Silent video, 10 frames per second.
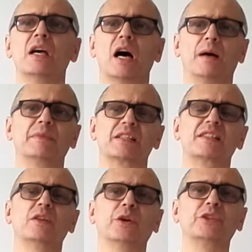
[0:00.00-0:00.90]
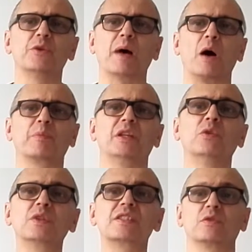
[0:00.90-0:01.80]
Haben das die Leute überhaupt
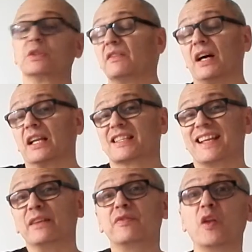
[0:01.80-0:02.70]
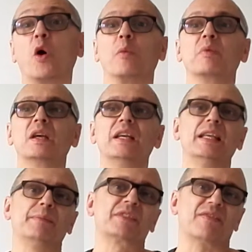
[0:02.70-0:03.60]
genutzt oder war das ein Flop?
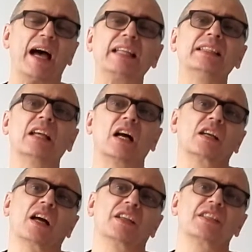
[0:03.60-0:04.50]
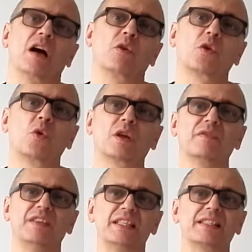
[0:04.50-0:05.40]
Im zweiten Gang kann ich auch gucken,
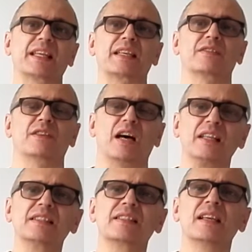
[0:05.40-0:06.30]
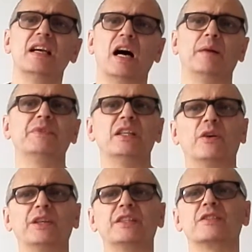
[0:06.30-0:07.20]
wie ist die Resonanz. Haben die
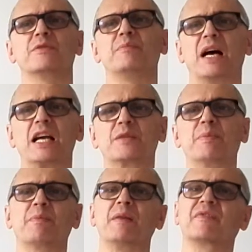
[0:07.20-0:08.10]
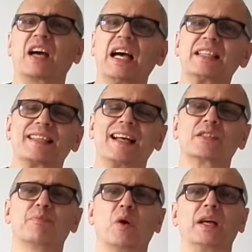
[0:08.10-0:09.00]
Leute zum Beispiel beim
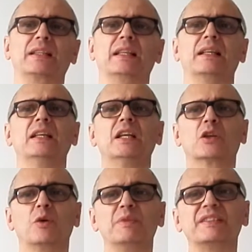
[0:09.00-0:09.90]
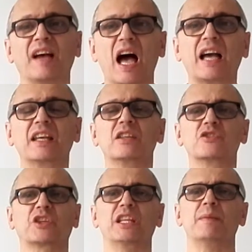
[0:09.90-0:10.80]
Freizeitsportler Kommentare
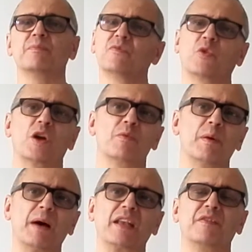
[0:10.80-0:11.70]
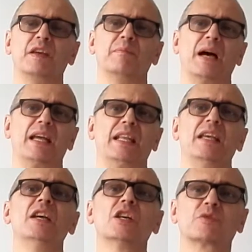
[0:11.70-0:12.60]
geschrieben, wo er über meine, meine
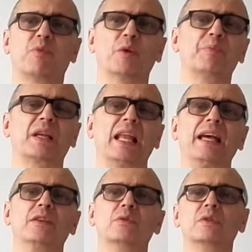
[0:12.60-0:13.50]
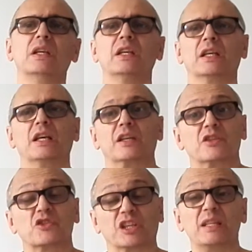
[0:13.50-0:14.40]
Sportbekleidung äh,
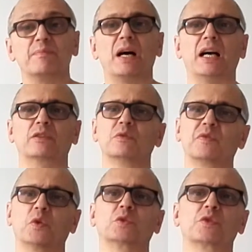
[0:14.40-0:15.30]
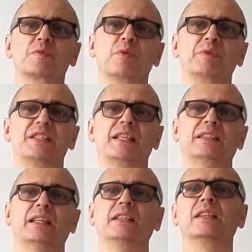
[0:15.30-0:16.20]
geschrieben hat und Fotos
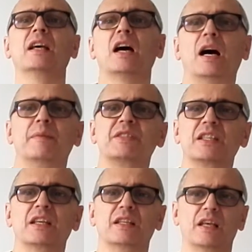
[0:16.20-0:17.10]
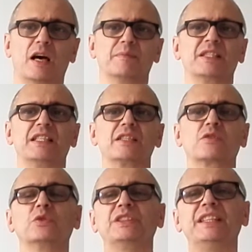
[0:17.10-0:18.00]
publiziert hat? Haben sie, äh, haben sie
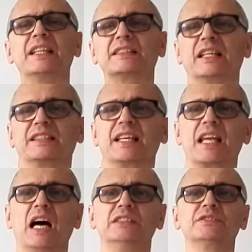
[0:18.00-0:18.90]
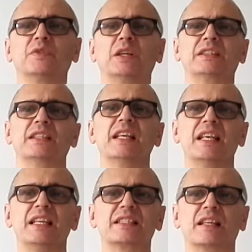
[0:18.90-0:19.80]
diskutiert? Hat er geantwortet?
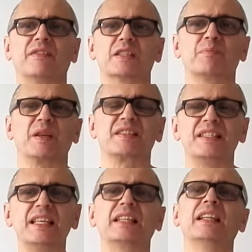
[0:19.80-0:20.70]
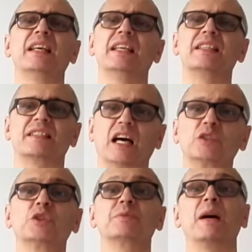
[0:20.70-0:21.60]
Ist da was passiert? Ist
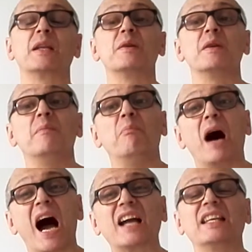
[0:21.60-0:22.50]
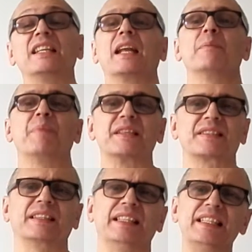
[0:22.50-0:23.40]
dadurch meine Marke in einem besseren
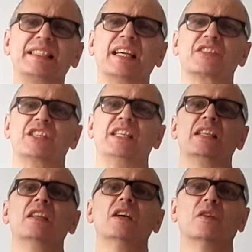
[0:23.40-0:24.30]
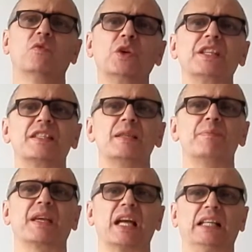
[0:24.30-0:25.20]
besseren Licht erschien, wurde sie
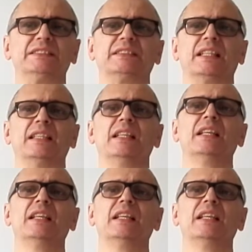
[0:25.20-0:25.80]
bekannter.